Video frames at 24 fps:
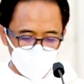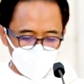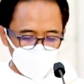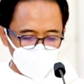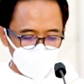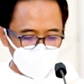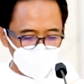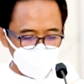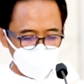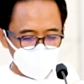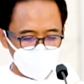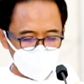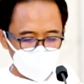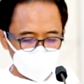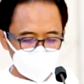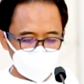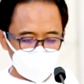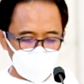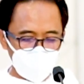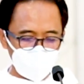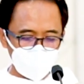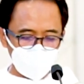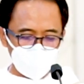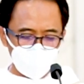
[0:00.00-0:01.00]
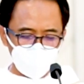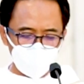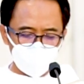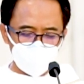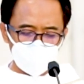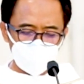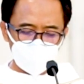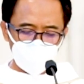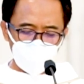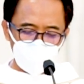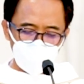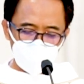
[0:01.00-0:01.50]
lebih bertanggung
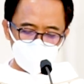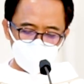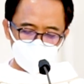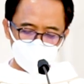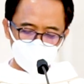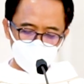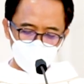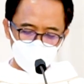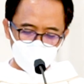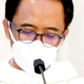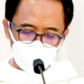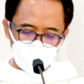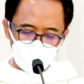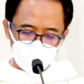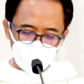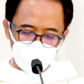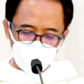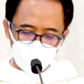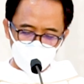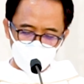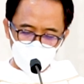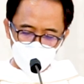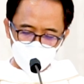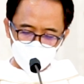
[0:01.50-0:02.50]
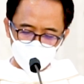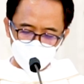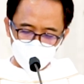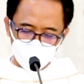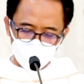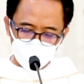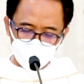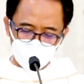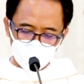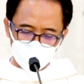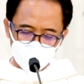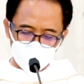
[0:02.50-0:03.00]
jawab dalam
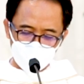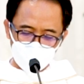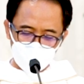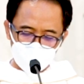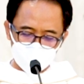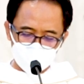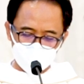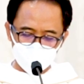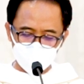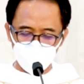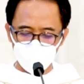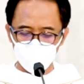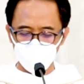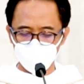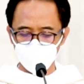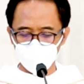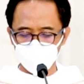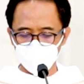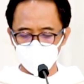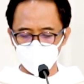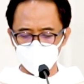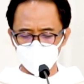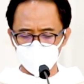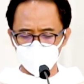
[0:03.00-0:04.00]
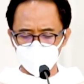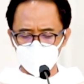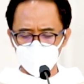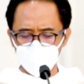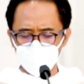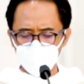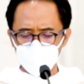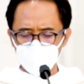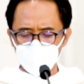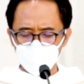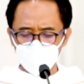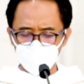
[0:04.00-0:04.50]
membangun relasi,
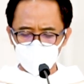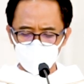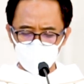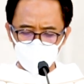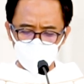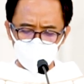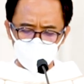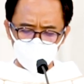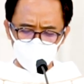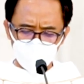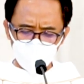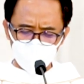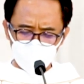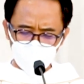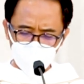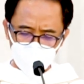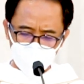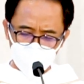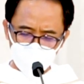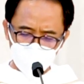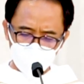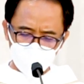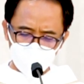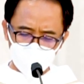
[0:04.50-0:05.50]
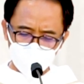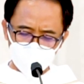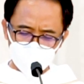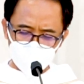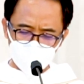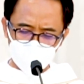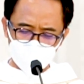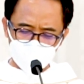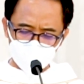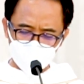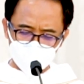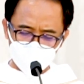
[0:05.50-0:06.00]
lebih mudah
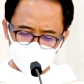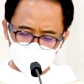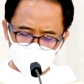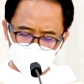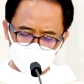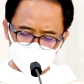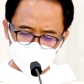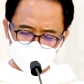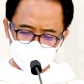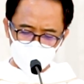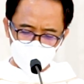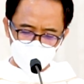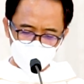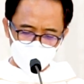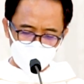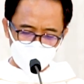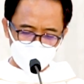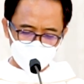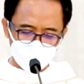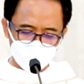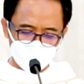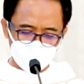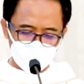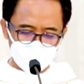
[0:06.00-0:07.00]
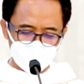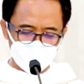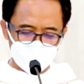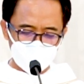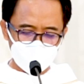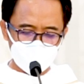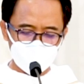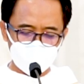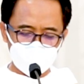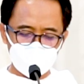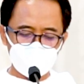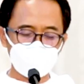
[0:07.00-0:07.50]
bekerja sama dengan
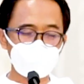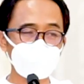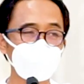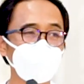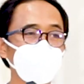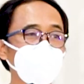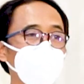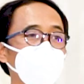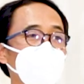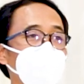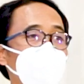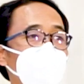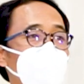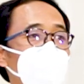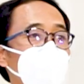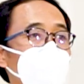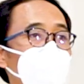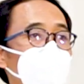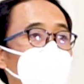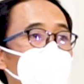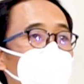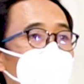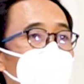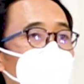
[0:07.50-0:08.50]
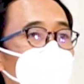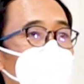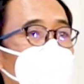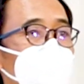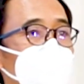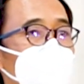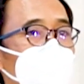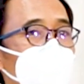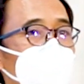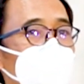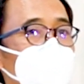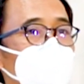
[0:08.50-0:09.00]
rekan-rekan awam,
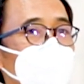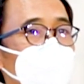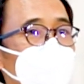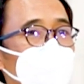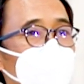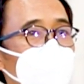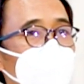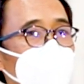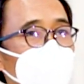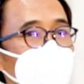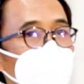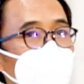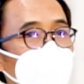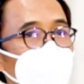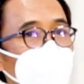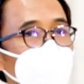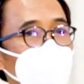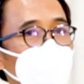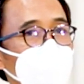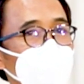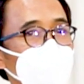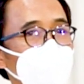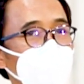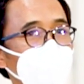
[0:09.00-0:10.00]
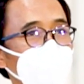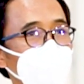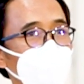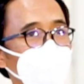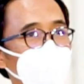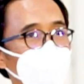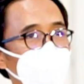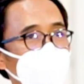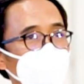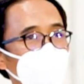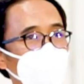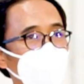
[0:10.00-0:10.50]
juga
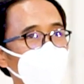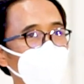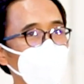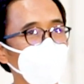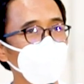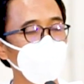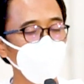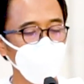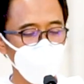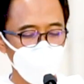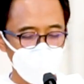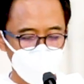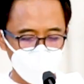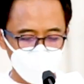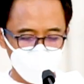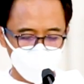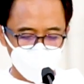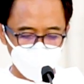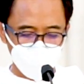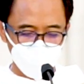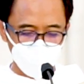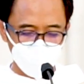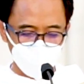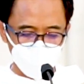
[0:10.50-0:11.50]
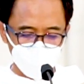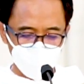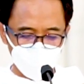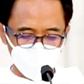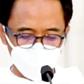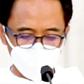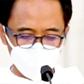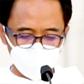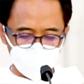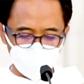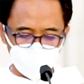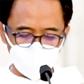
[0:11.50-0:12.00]
dalam berkomunikasi
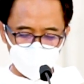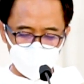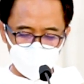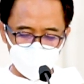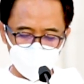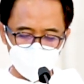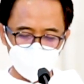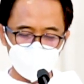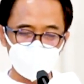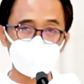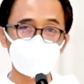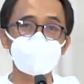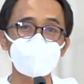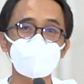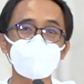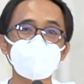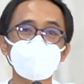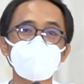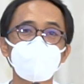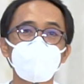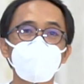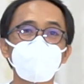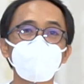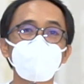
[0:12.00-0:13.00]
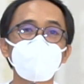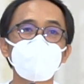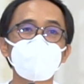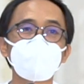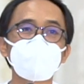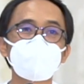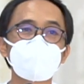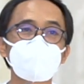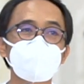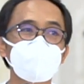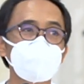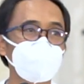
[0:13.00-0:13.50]
dengan
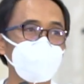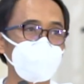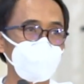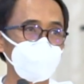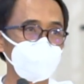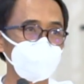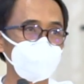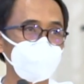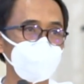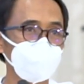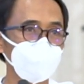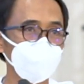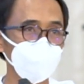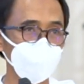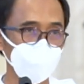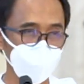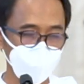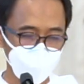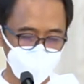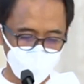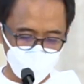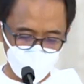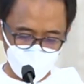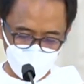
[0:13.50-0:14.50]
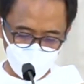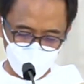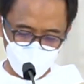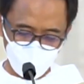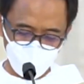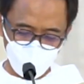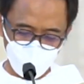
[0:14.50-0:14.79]
sesama rekan Yesuit.